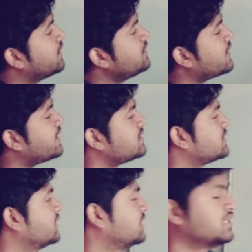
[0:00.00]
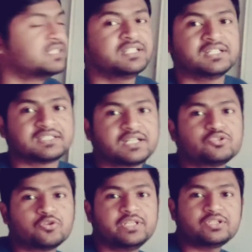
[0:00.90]
ইন্টারেস্ট তা
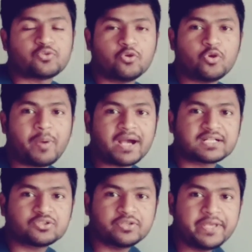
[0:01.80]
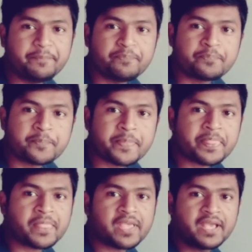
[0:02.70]
যদি ষোলো ভাগ যদি
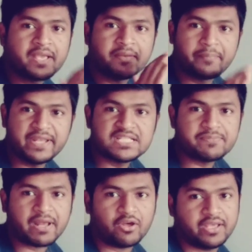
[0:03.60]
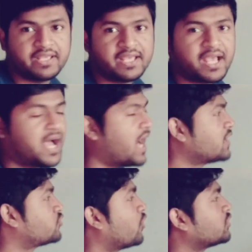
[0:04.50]
প্রিন্সিপাল হয়
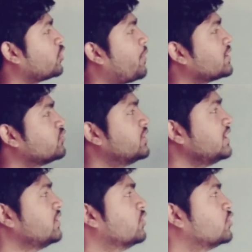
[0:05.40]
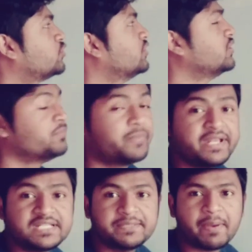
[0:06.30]
আর সতেরো ভাগ যদি
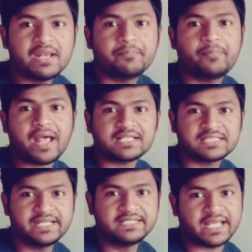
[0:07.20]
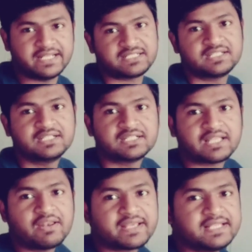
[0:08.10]
প্রিন্সিপাল প্লাস ইন্টারেস্ট
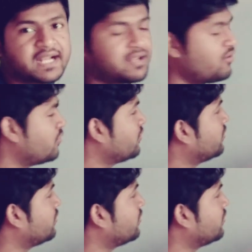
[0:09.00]
তাহলে কি দাঁড়ালো